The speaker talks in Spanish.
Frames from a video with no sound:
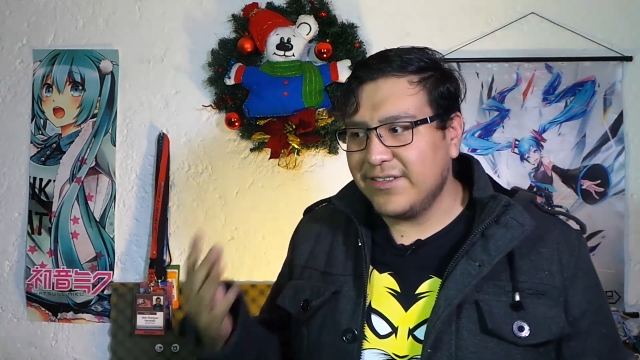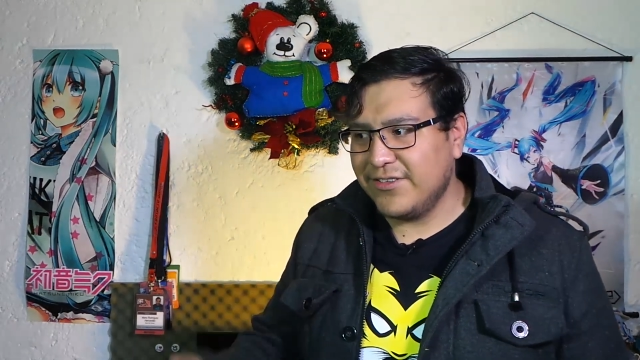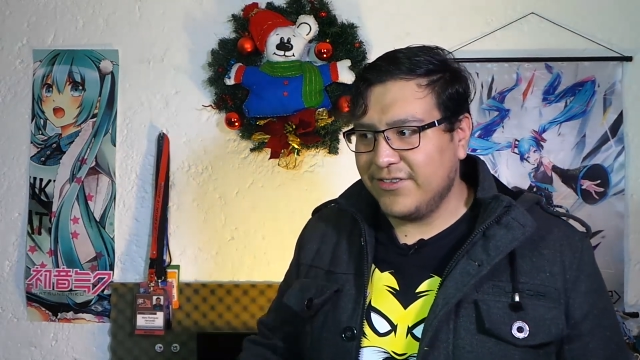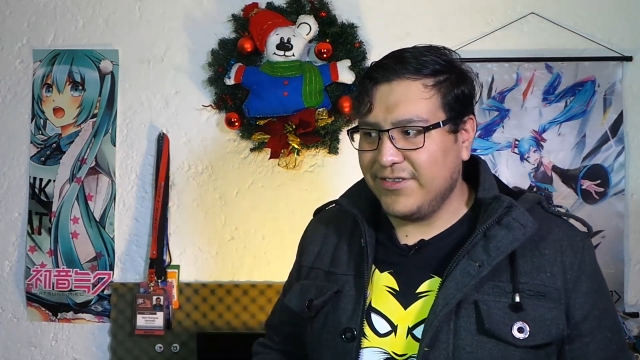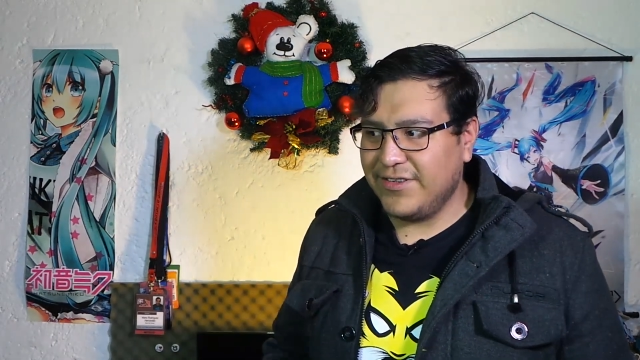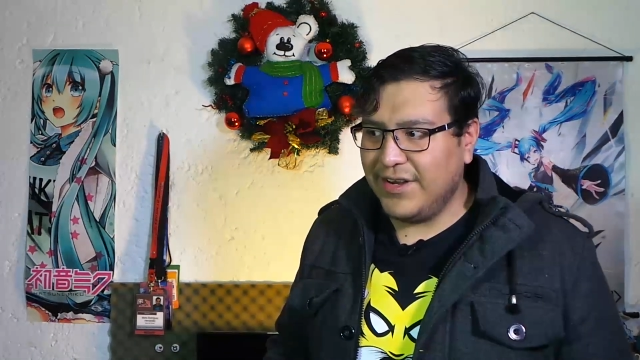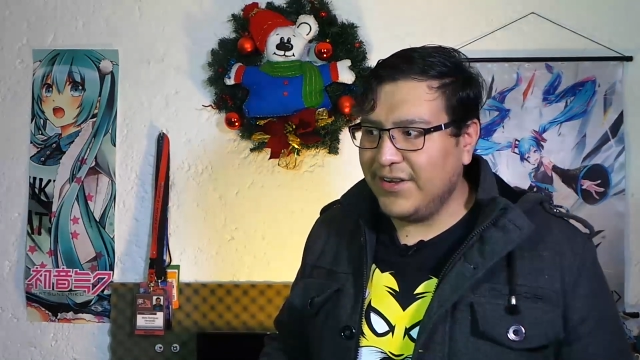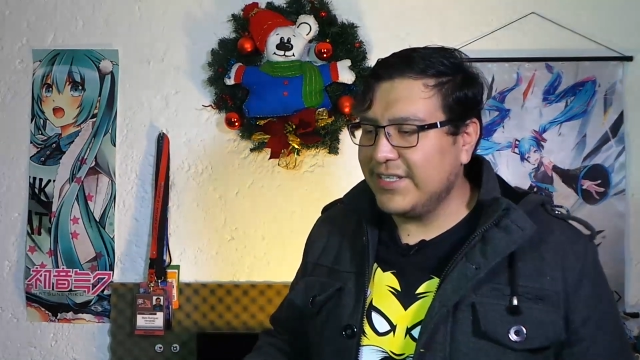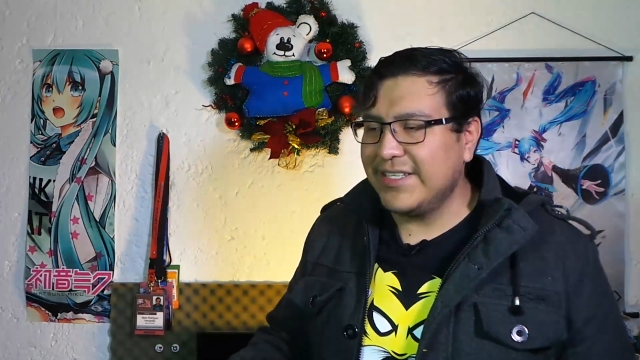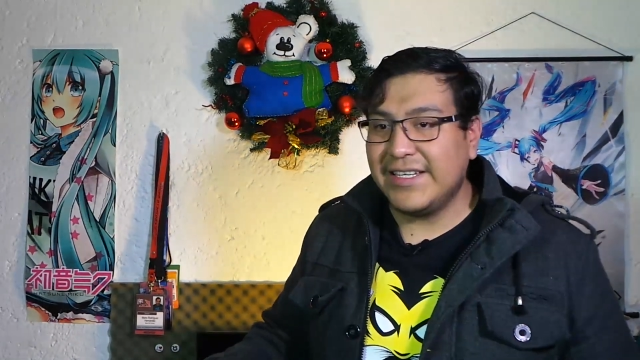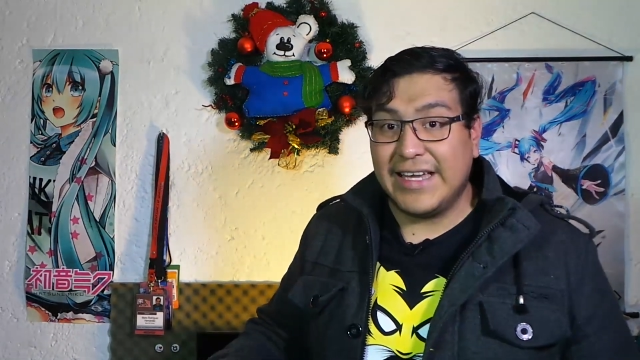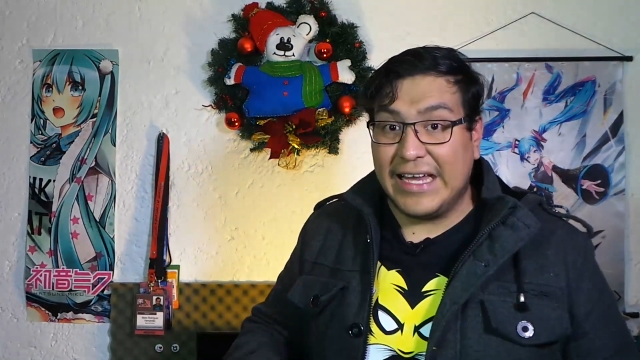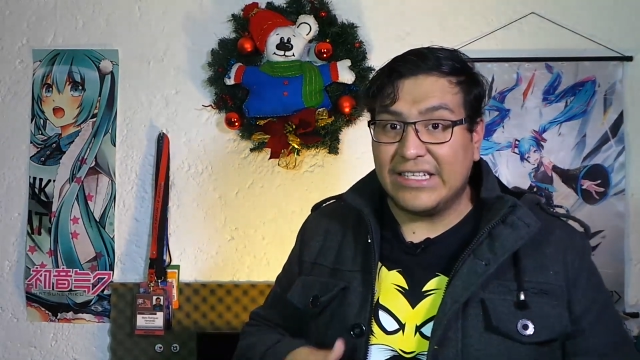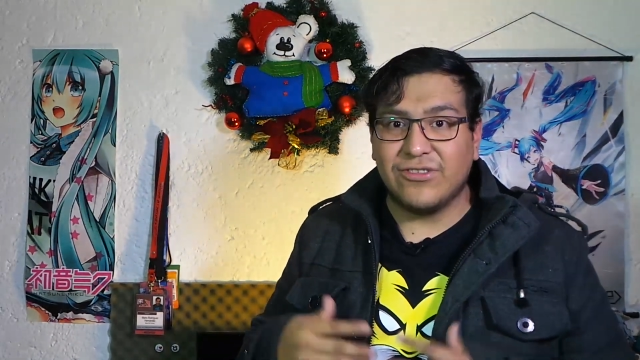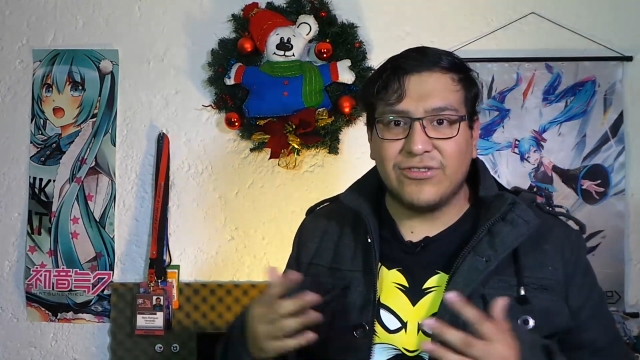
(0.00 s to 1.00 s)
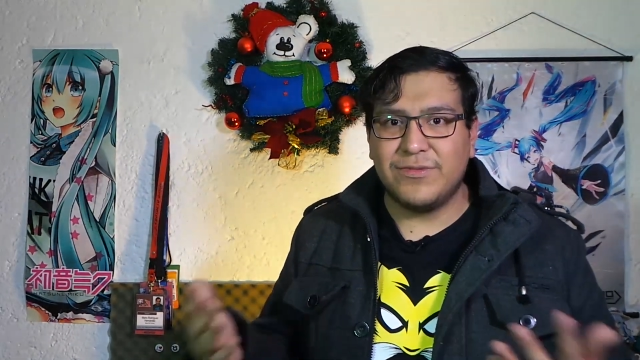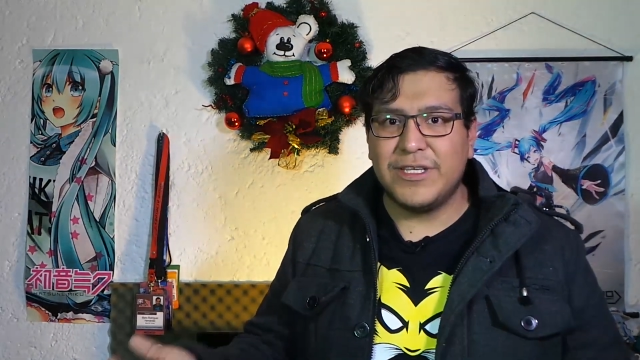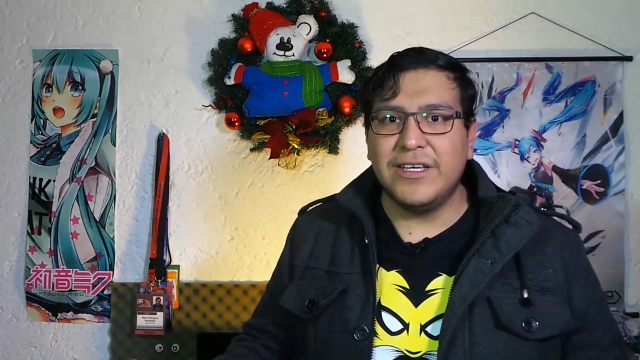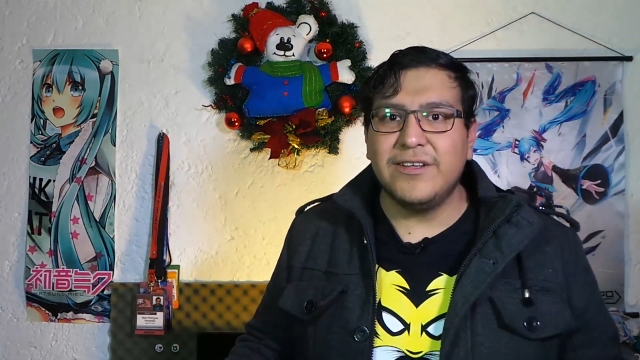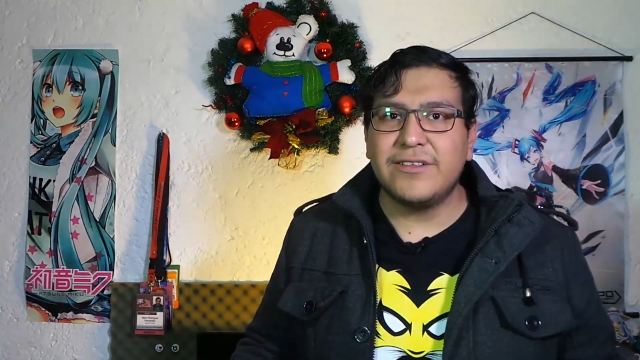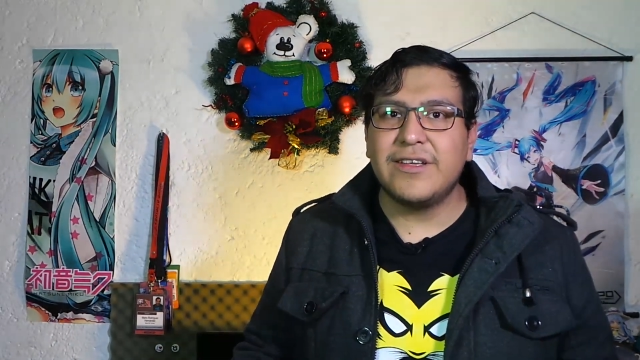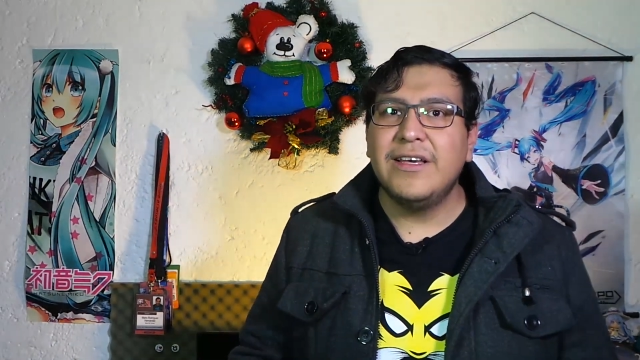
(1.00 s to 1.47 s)
mm, ahora sí que estos
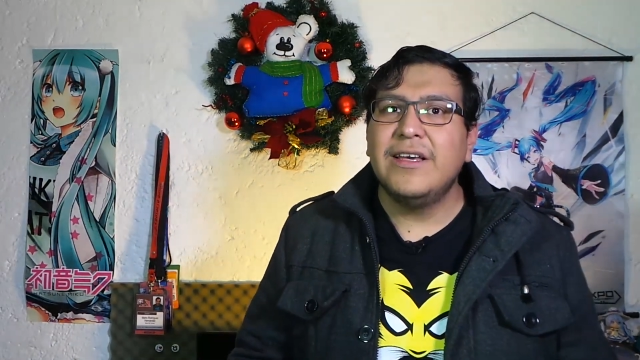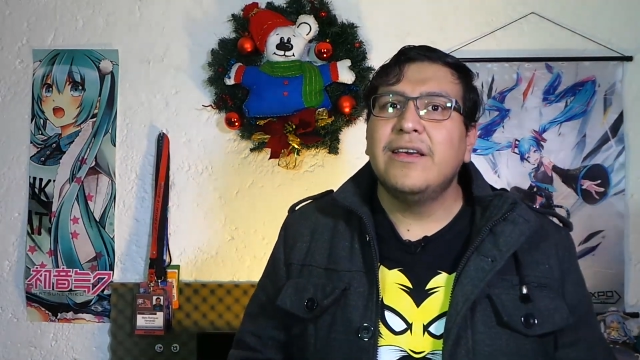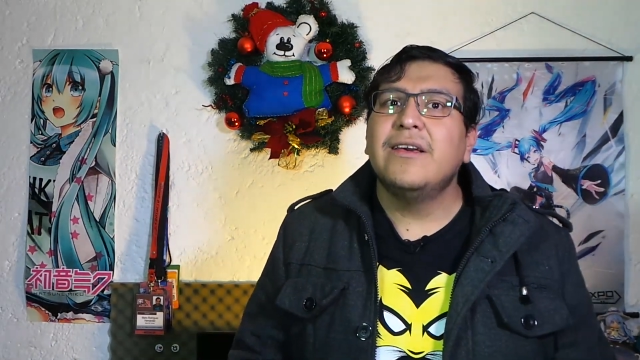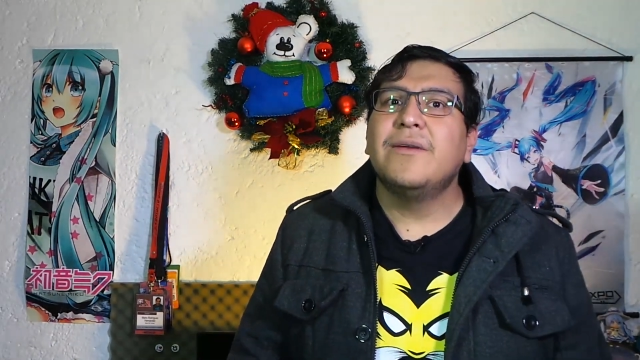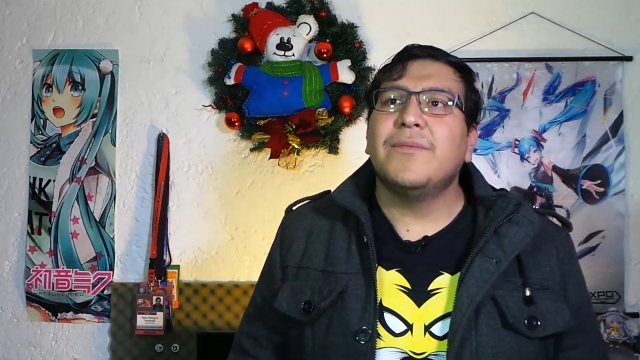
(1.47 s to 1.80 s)
videos,